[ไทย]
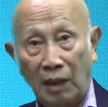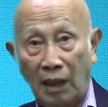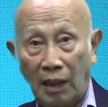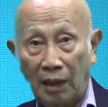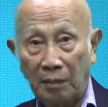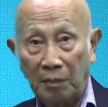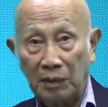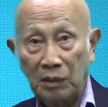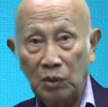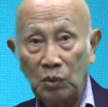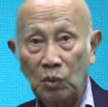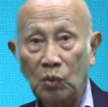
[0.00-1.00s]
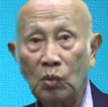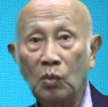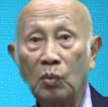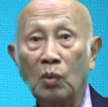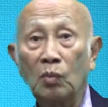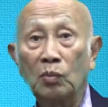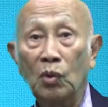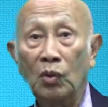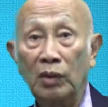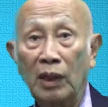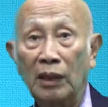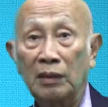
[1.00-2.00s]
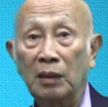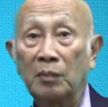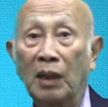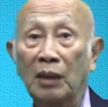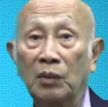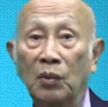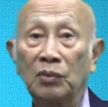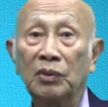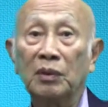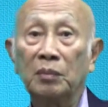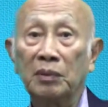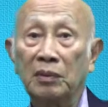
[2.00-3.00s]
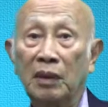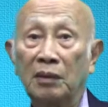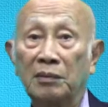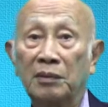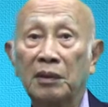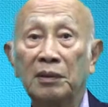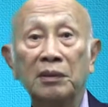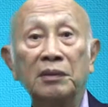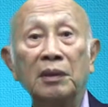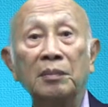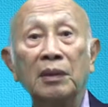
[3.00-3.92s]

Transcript: และมันจะถูกควบคุมโดยการทำงานของเส้นประสาทเส้นที่